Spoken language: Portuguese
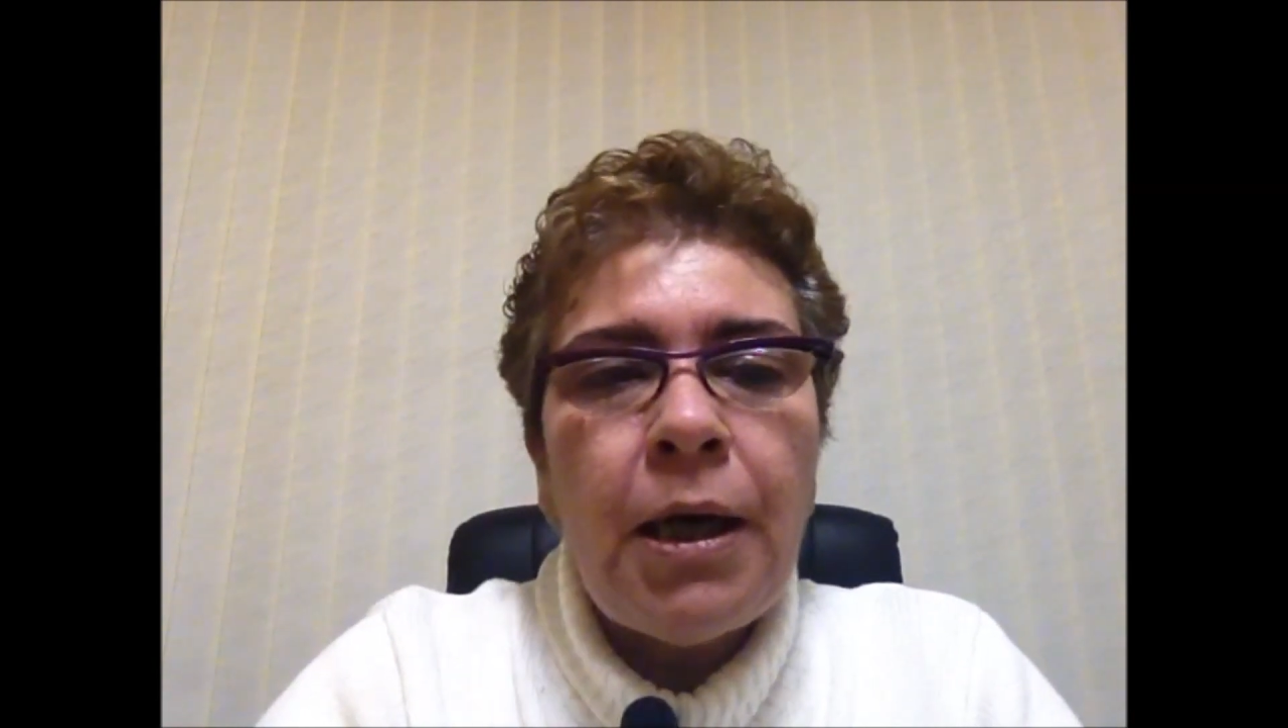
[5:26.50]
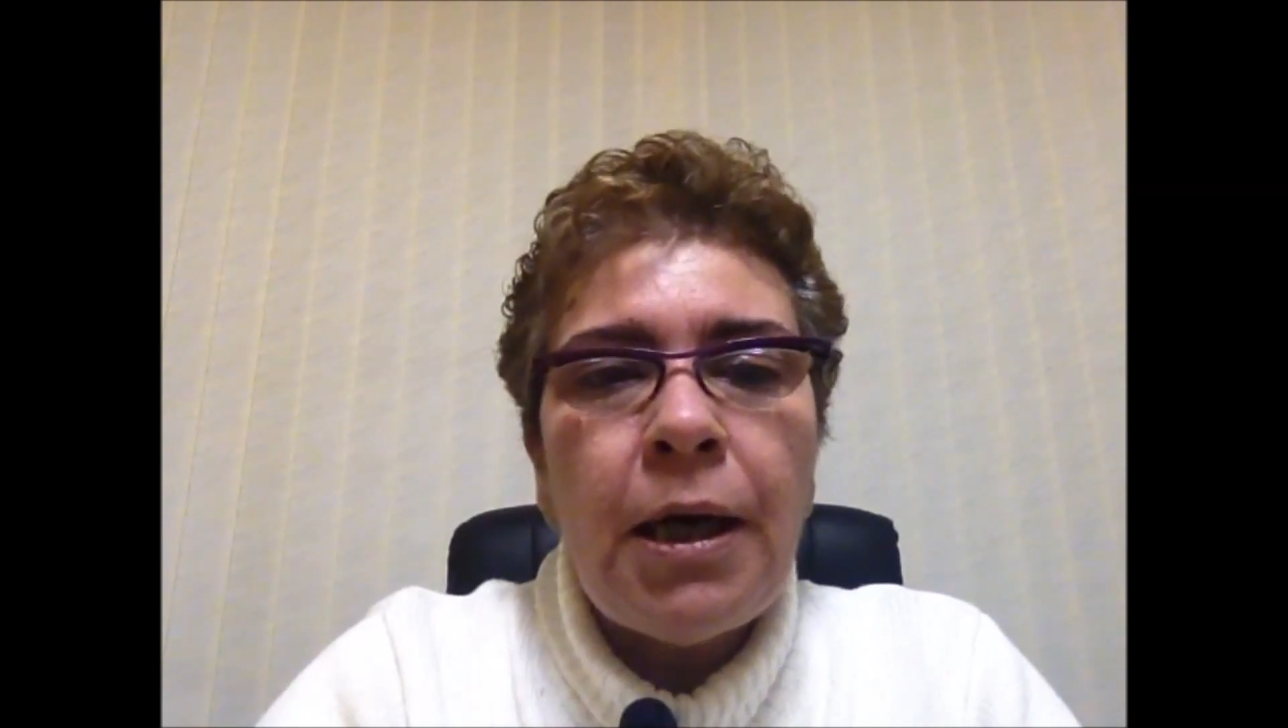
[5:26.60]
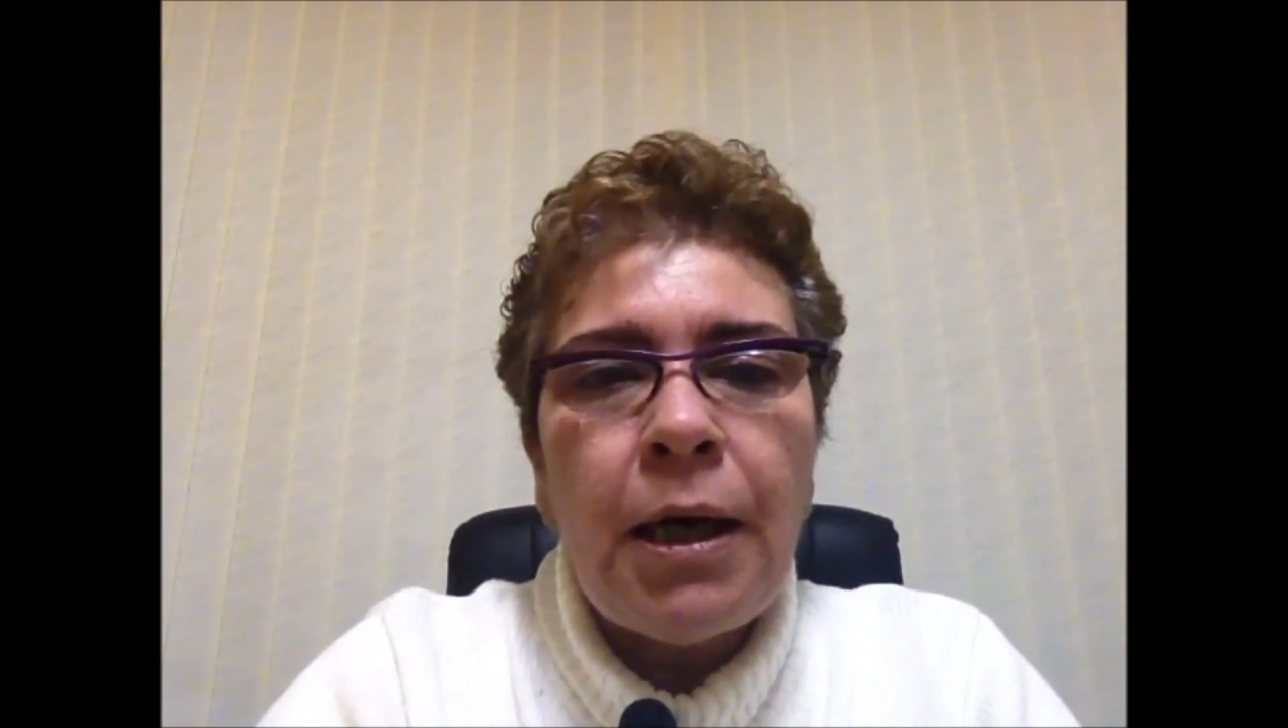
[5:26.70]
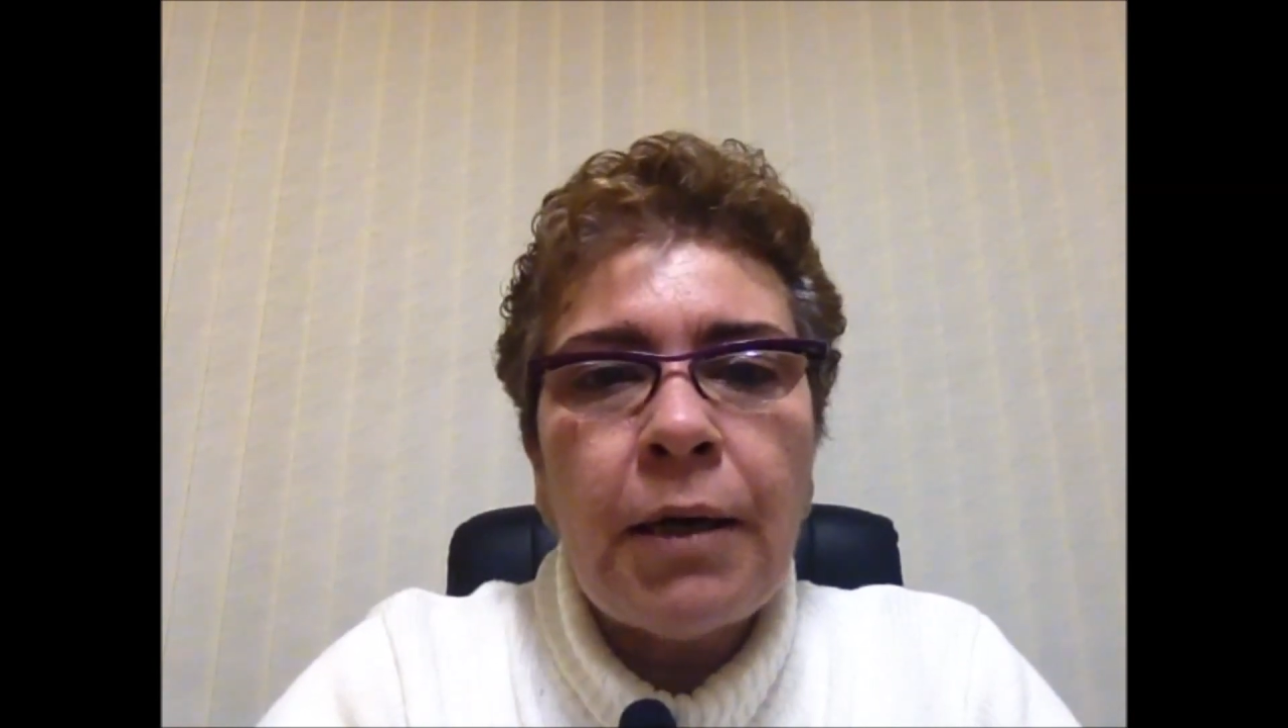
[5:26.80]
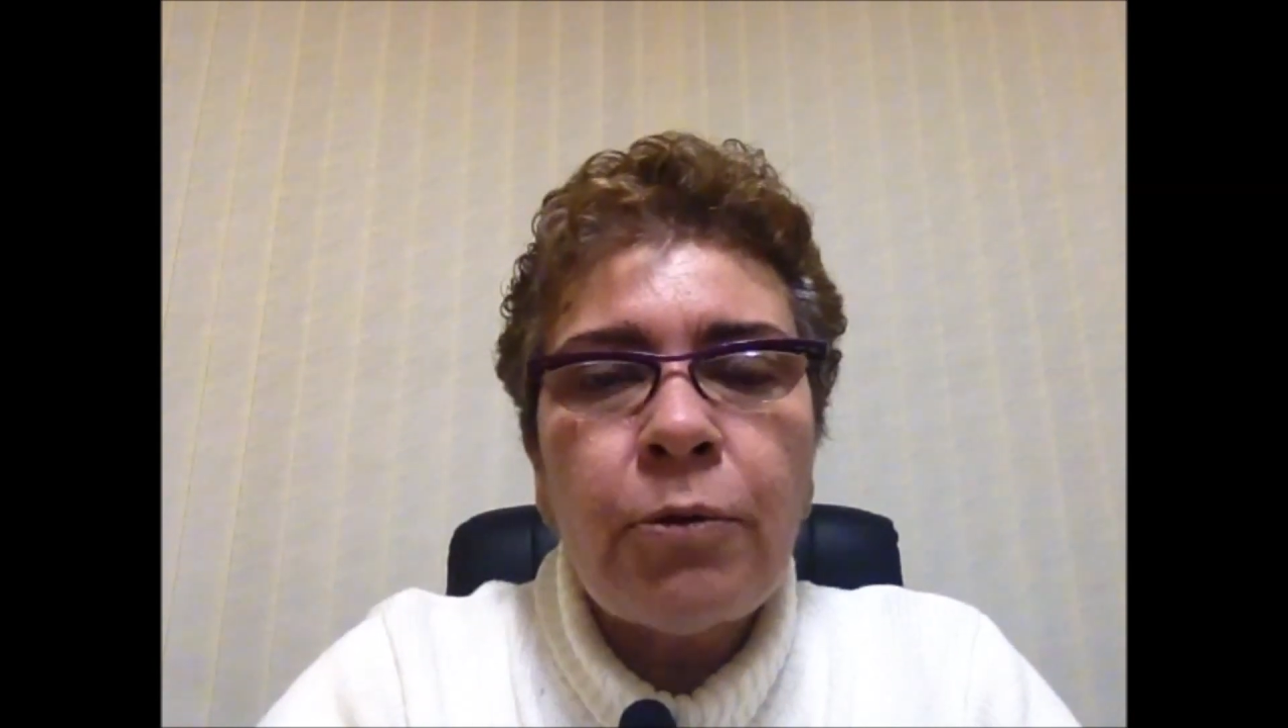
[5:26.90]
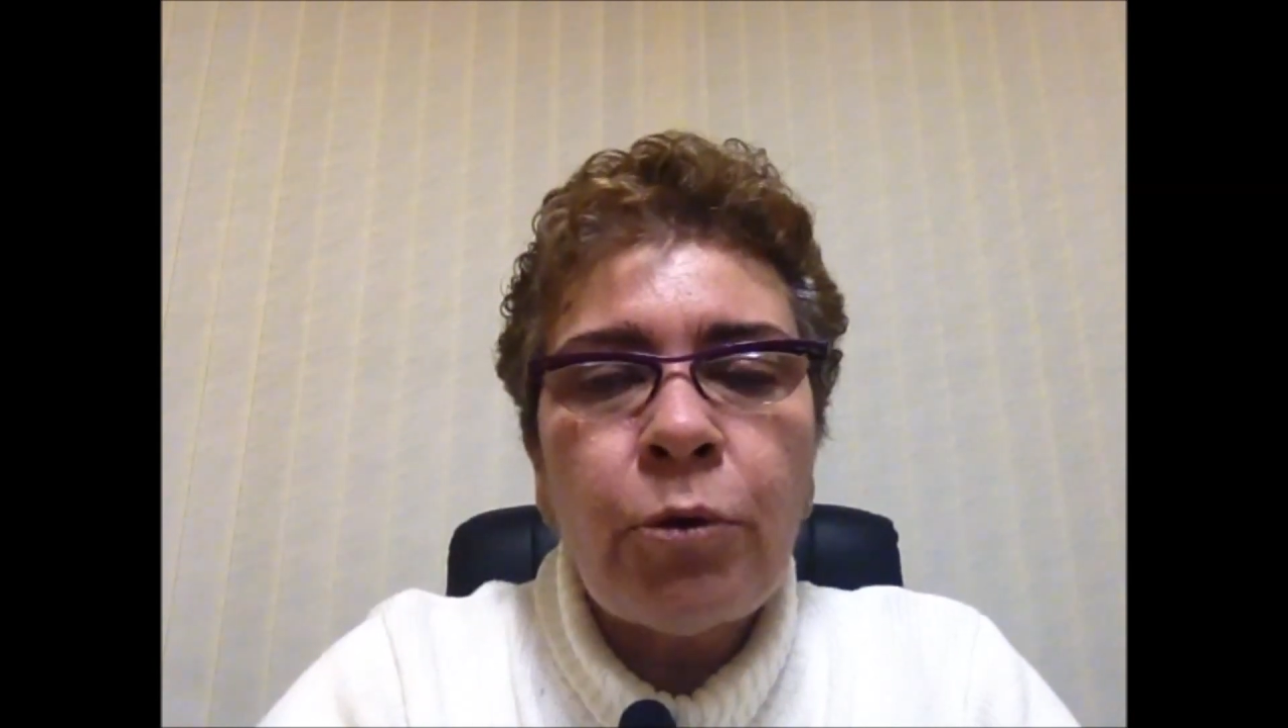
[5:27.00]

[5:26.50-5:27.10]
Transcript: ah,